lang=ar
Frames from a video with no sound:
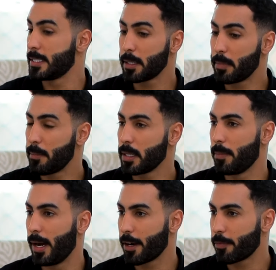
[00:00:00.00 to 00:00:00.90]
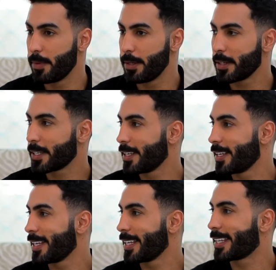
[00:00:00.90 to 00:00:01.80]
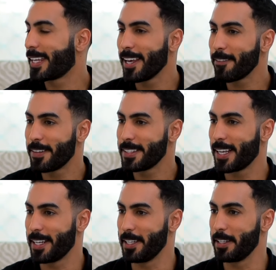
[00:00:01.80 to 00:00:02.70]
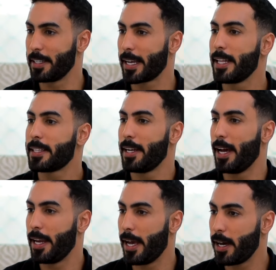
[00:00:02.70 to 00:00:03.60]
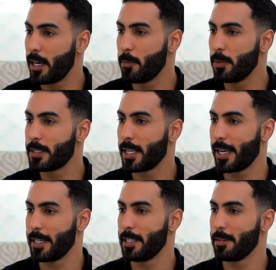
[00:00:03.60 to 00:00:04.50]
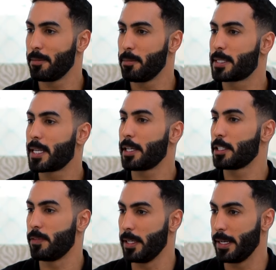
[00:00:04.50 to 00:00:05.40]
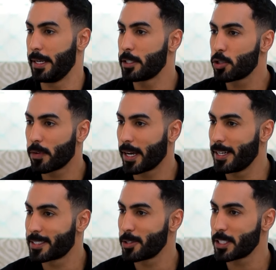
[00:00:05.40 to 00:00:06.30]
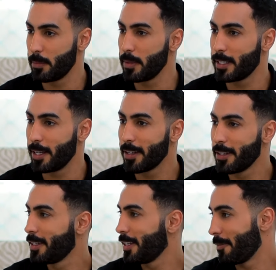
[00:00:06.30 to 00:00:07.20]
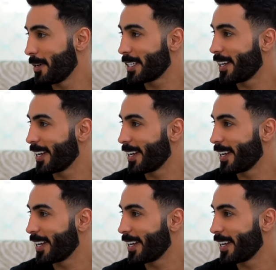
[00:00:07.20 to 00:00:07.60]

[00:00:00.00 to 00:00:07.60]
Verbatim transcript: زين محمد ابى اعرف منك كيف انت يعني دخلت لهالعالم وانت يعني مستانس فيه لان نشوفك على السوشيال ميديا ما شاء